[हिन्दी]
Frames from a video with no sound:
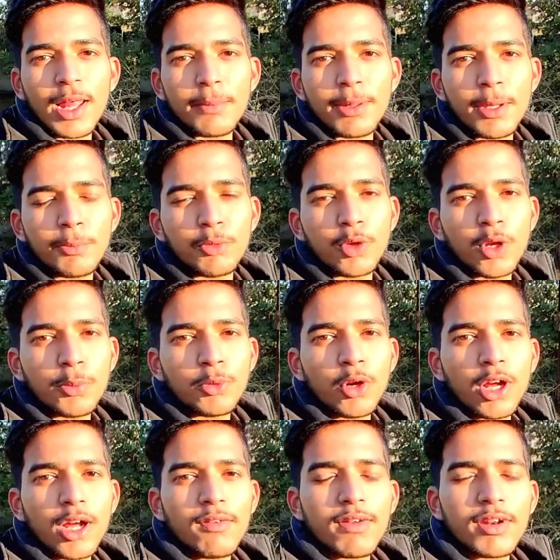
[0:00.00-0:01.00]
मैंने पूरा पूरा
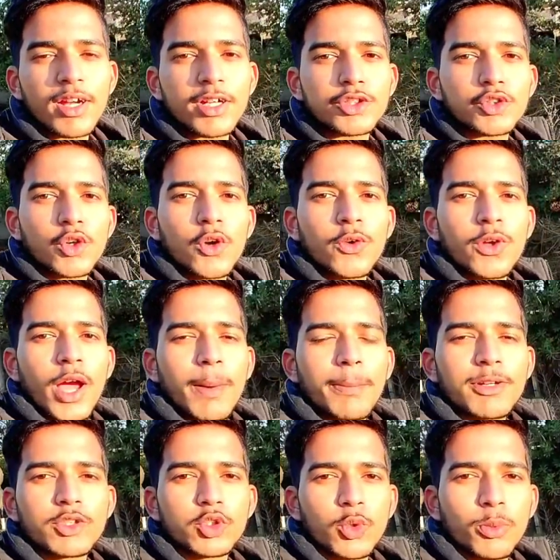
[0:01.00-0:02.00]
कवर कर चुका हूँ यहाँ पर
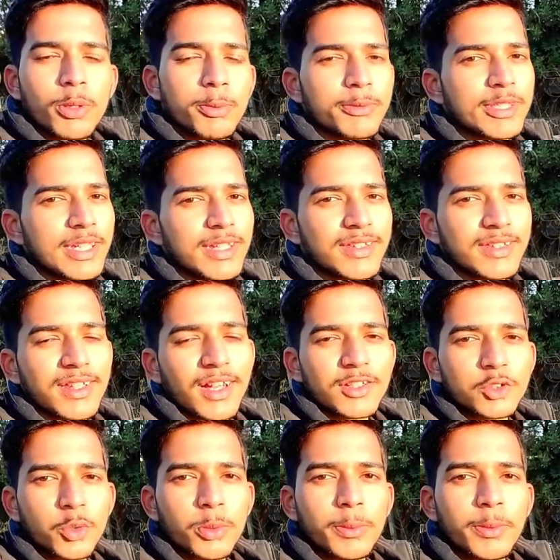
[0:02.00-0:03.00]
जो भी सीन था
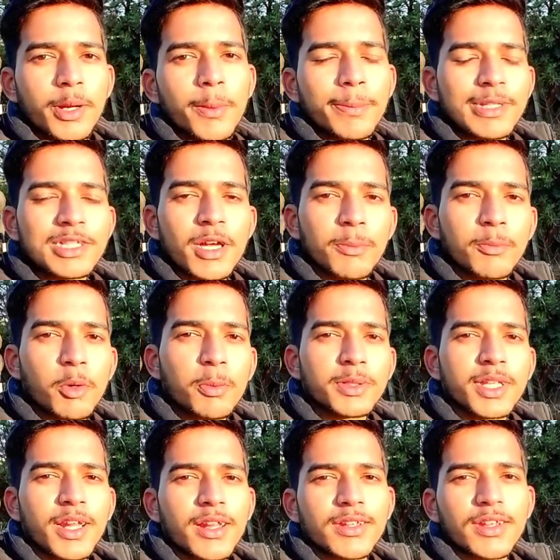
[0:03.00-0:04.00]
जो भी मैंने पीछे आपको
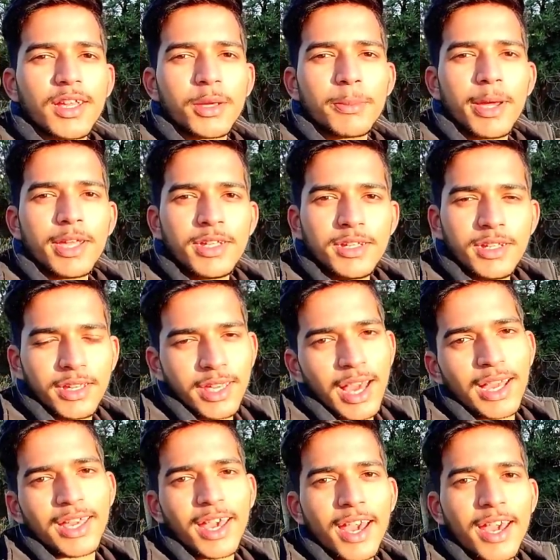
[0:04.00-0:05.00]
बताना था कि भाई क्या
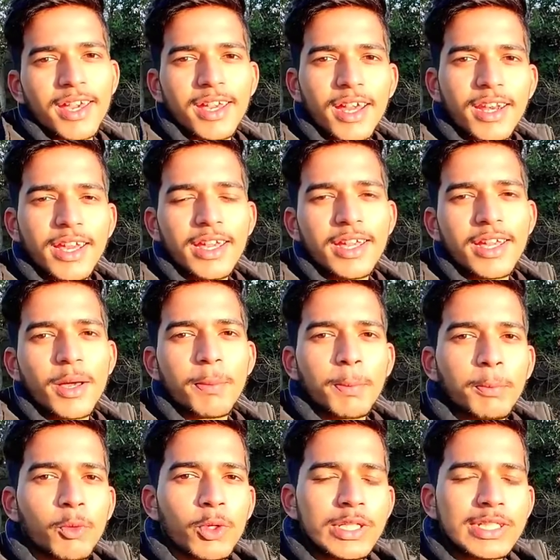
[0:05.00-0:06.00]
क्या है क्या नहीं है यहाँ पर
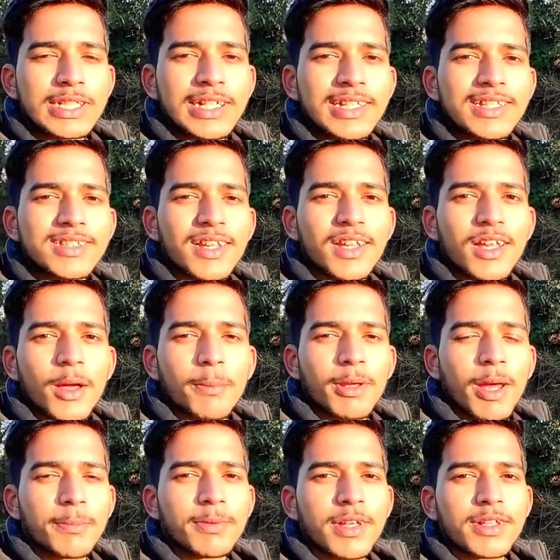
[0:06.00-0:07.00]
पूरी सिटीज़ हैं यहाँ पर
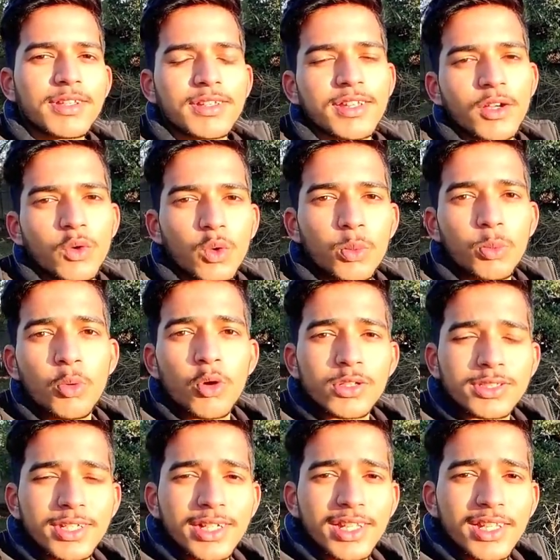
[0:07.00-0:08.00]
आप देख सकते हैं गुलमोहर
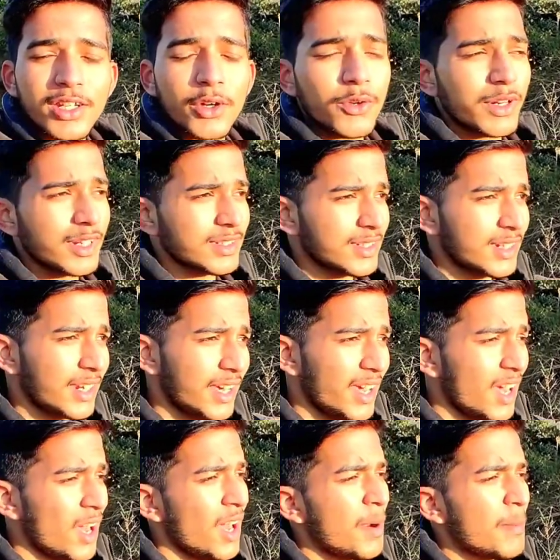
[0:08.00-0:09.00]
सिटी न्यूट्रिक सिटी
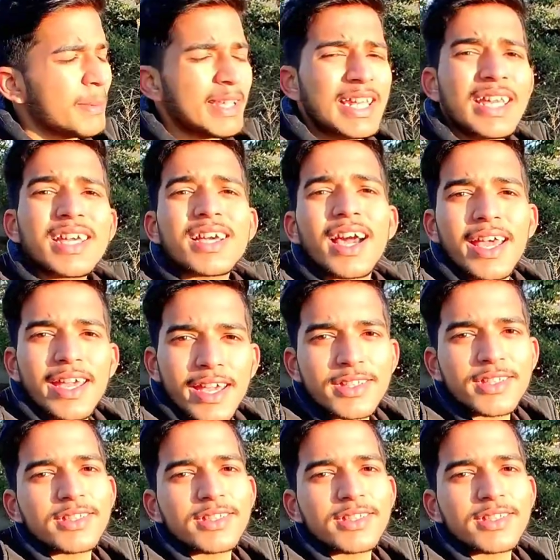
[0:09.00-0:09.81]
पता नहीं कई ऐसी